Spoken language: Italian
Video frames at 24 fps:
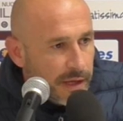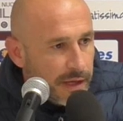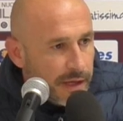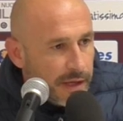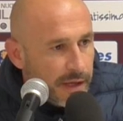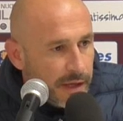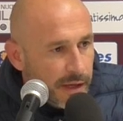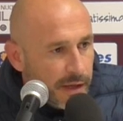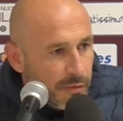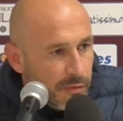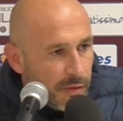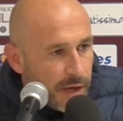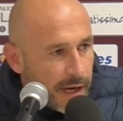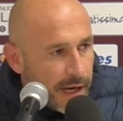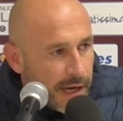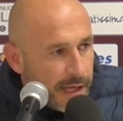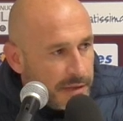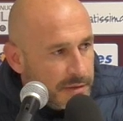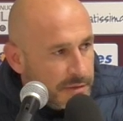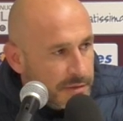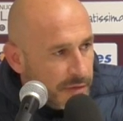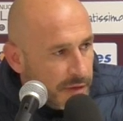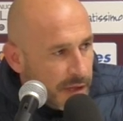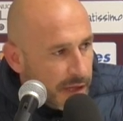è un
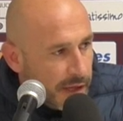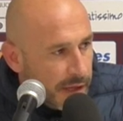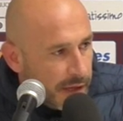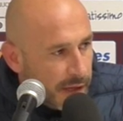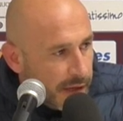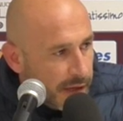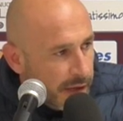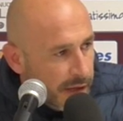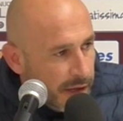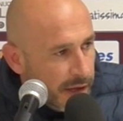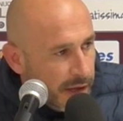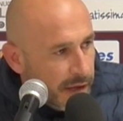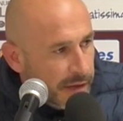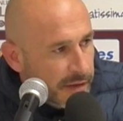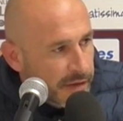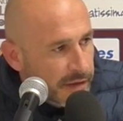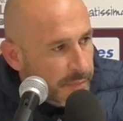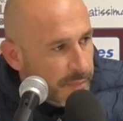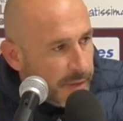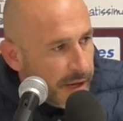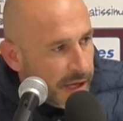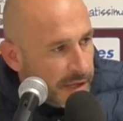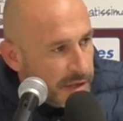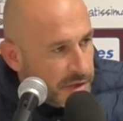ragazzo che
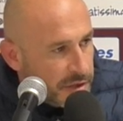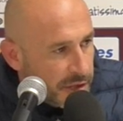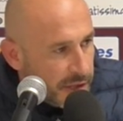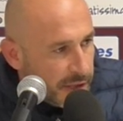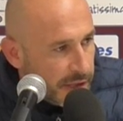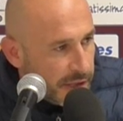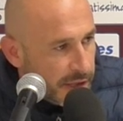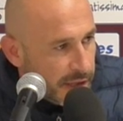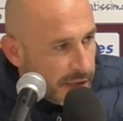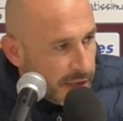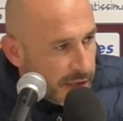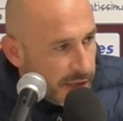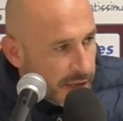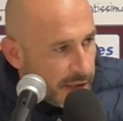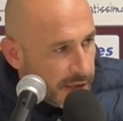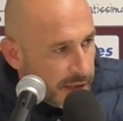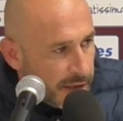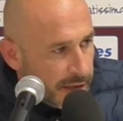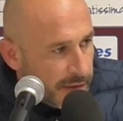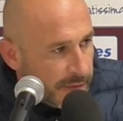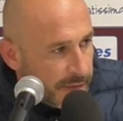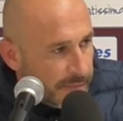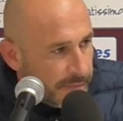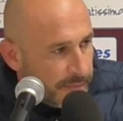gli
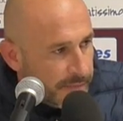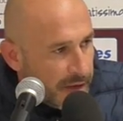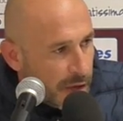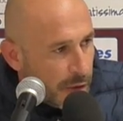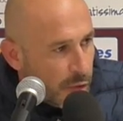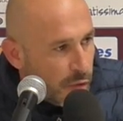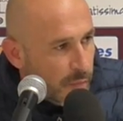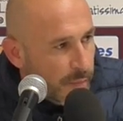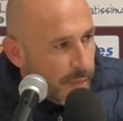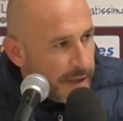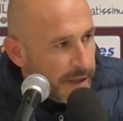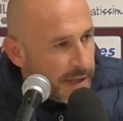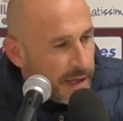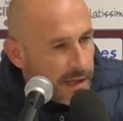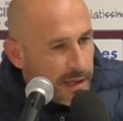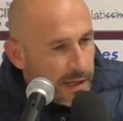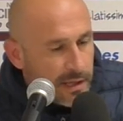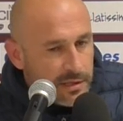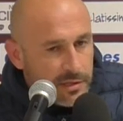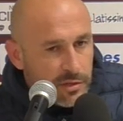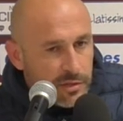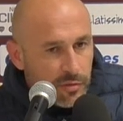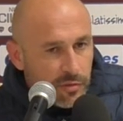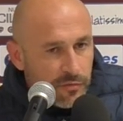piace mm, accompagnare
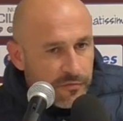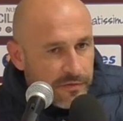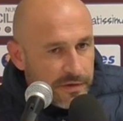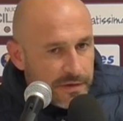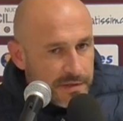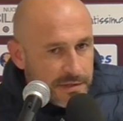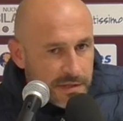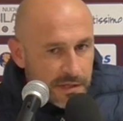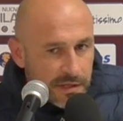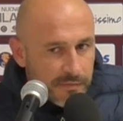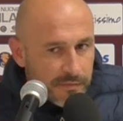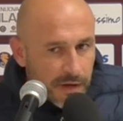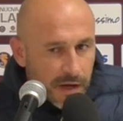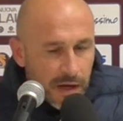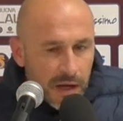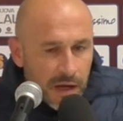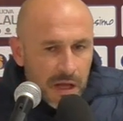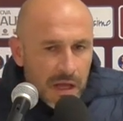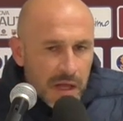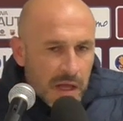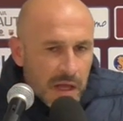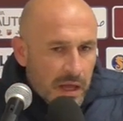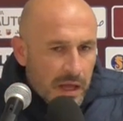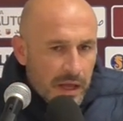l'azione offensiva
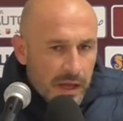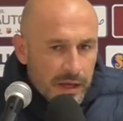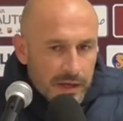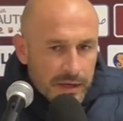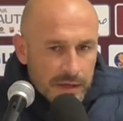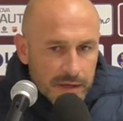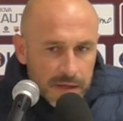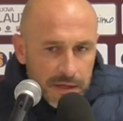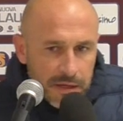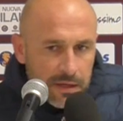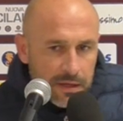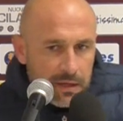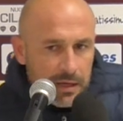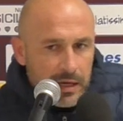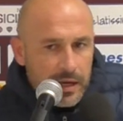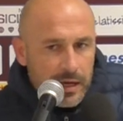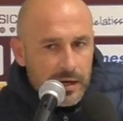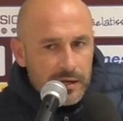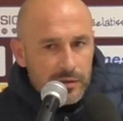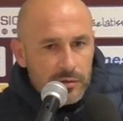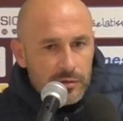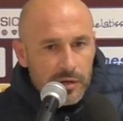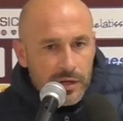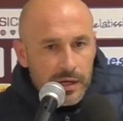e
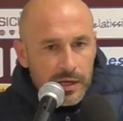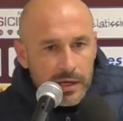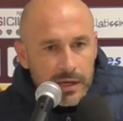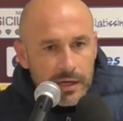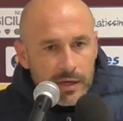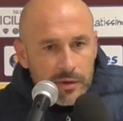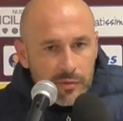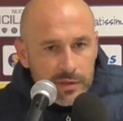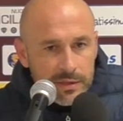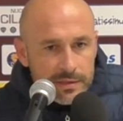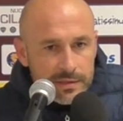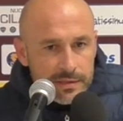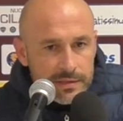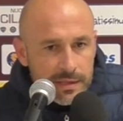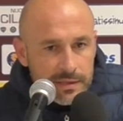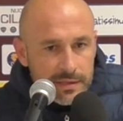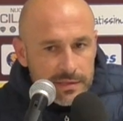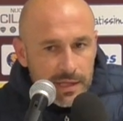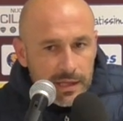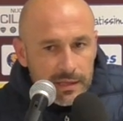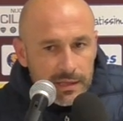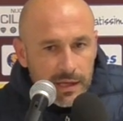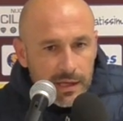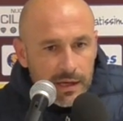credo che questa sia
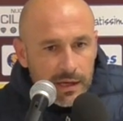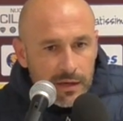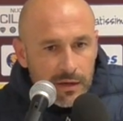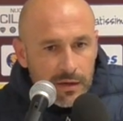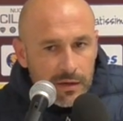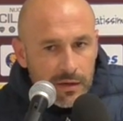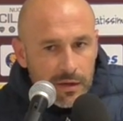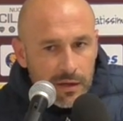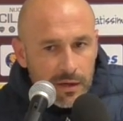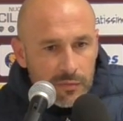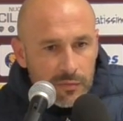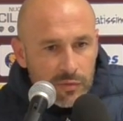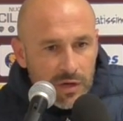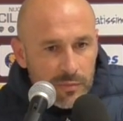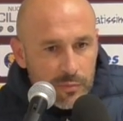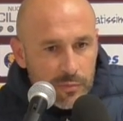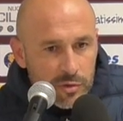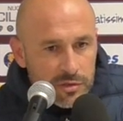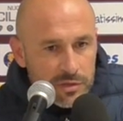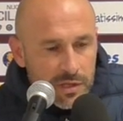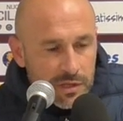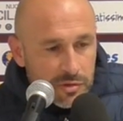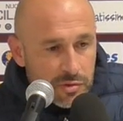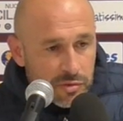stata una
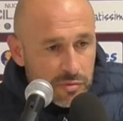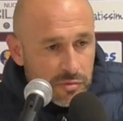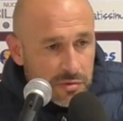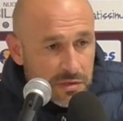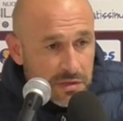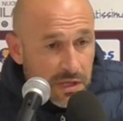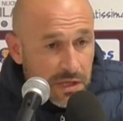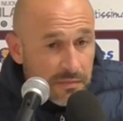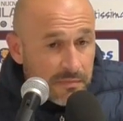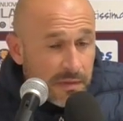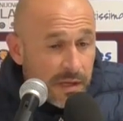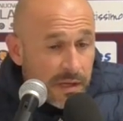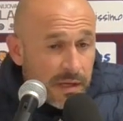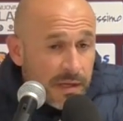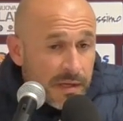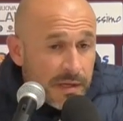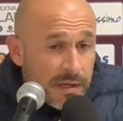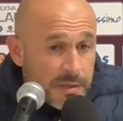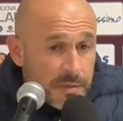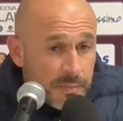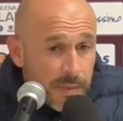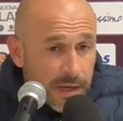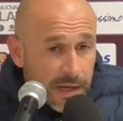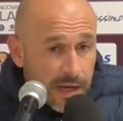mossa giusta.
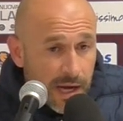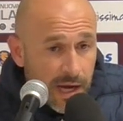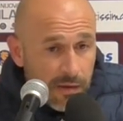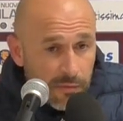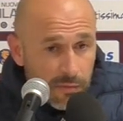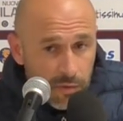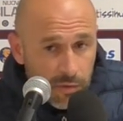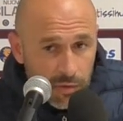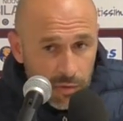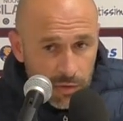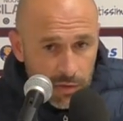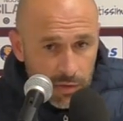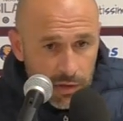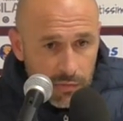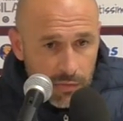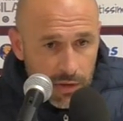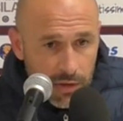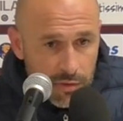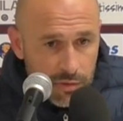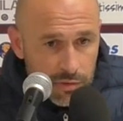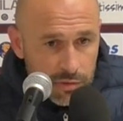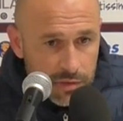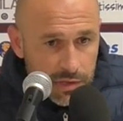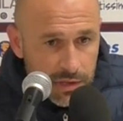Speravo in
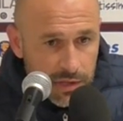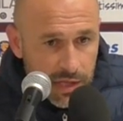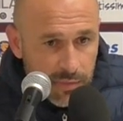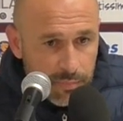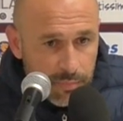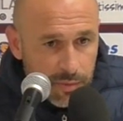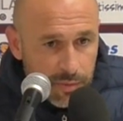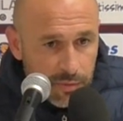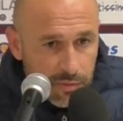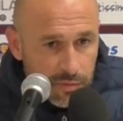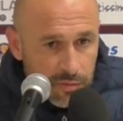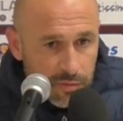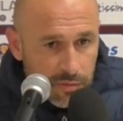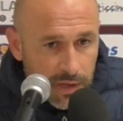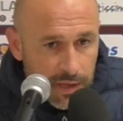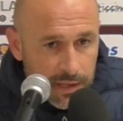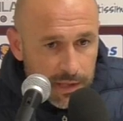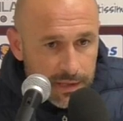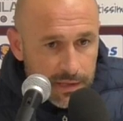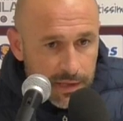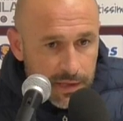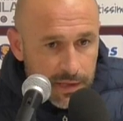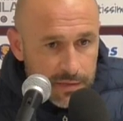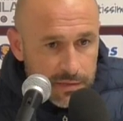qualcosina in più
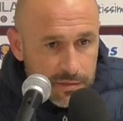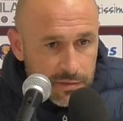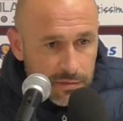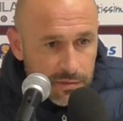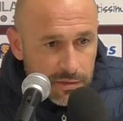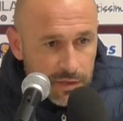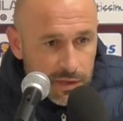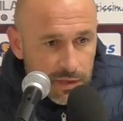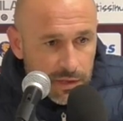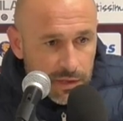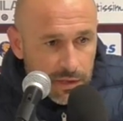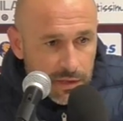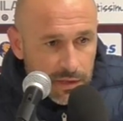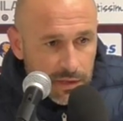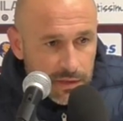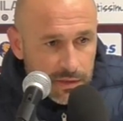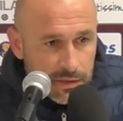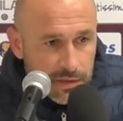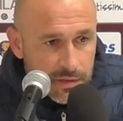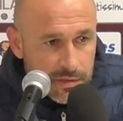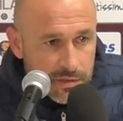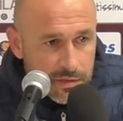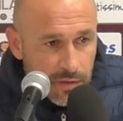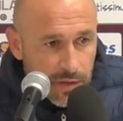all'ingresso di,
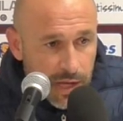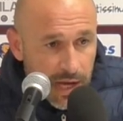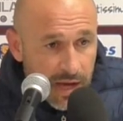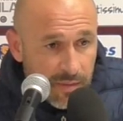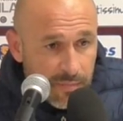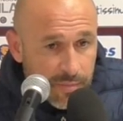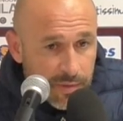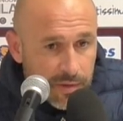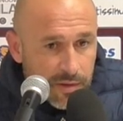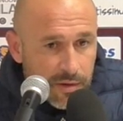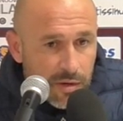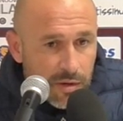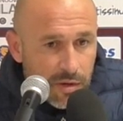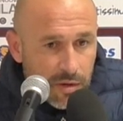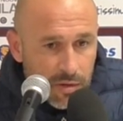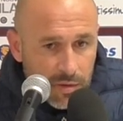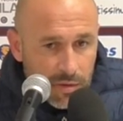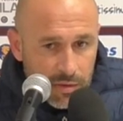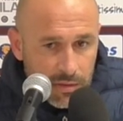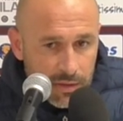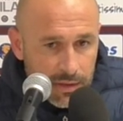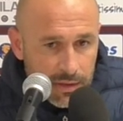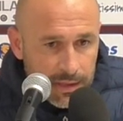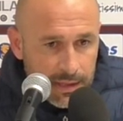di Inzola,
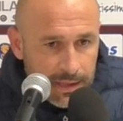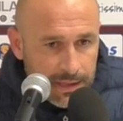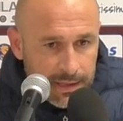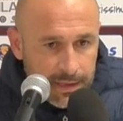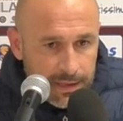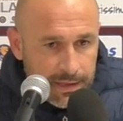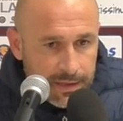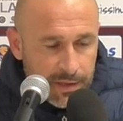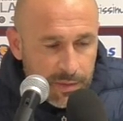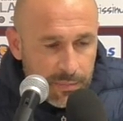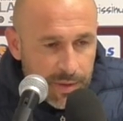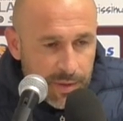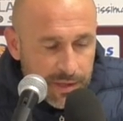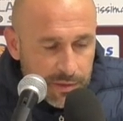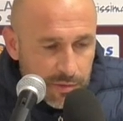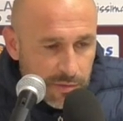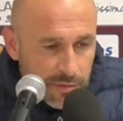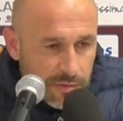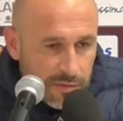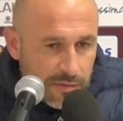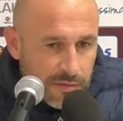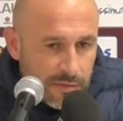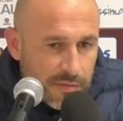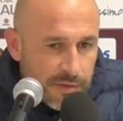però
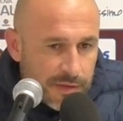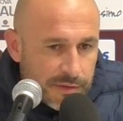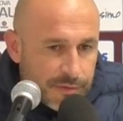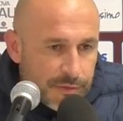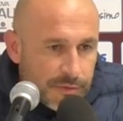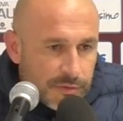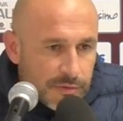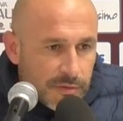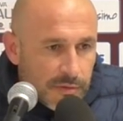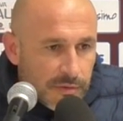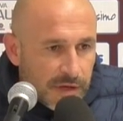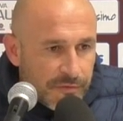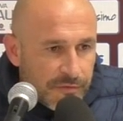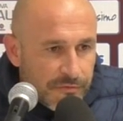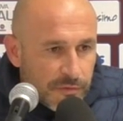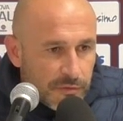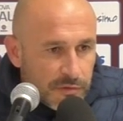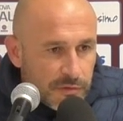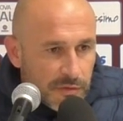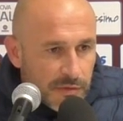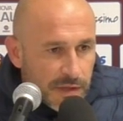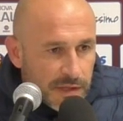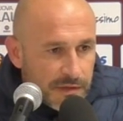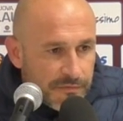ripeto, quando
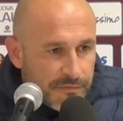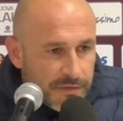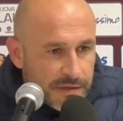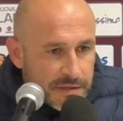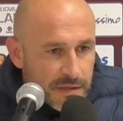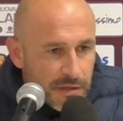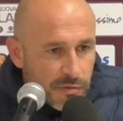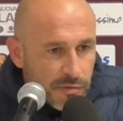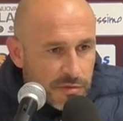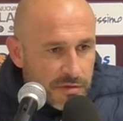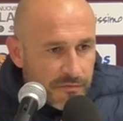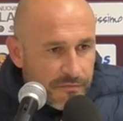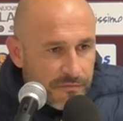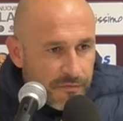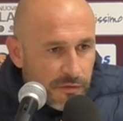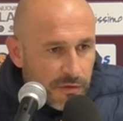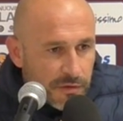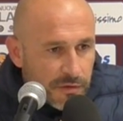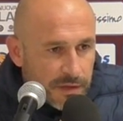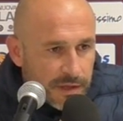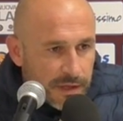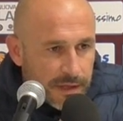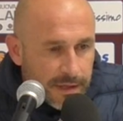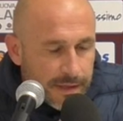affronti una difesa così
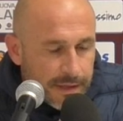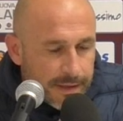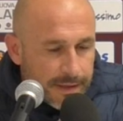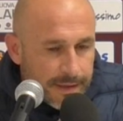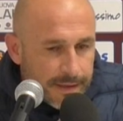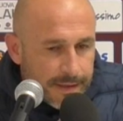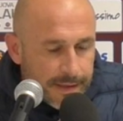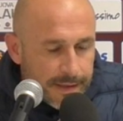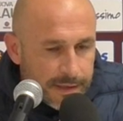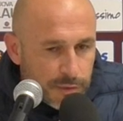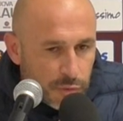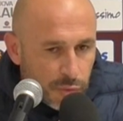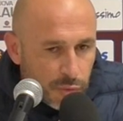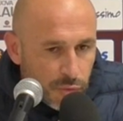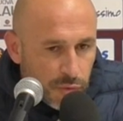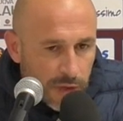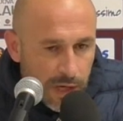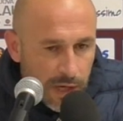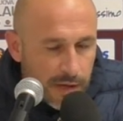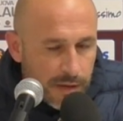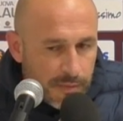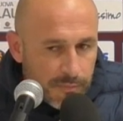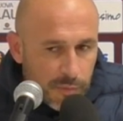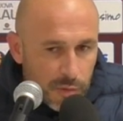forte è
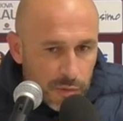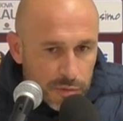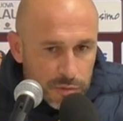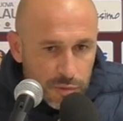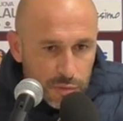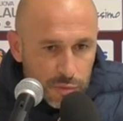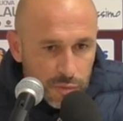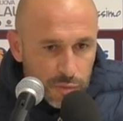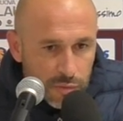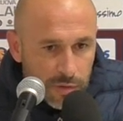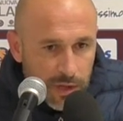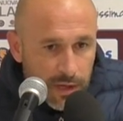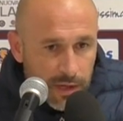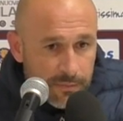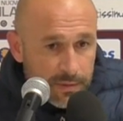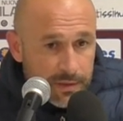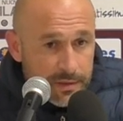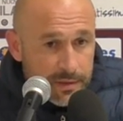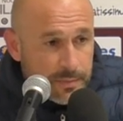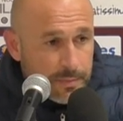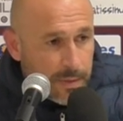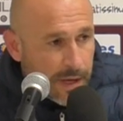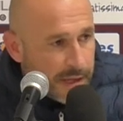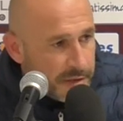dura, molto dura, mi
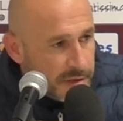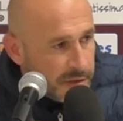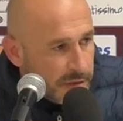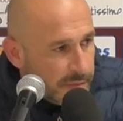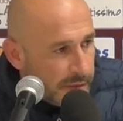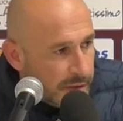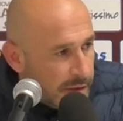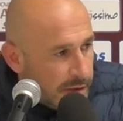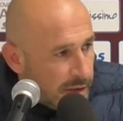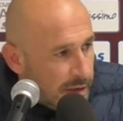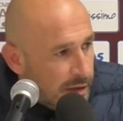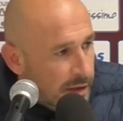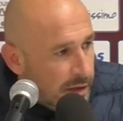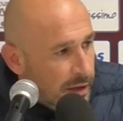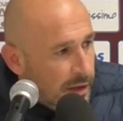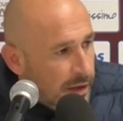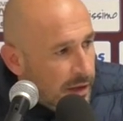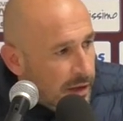dispiace per,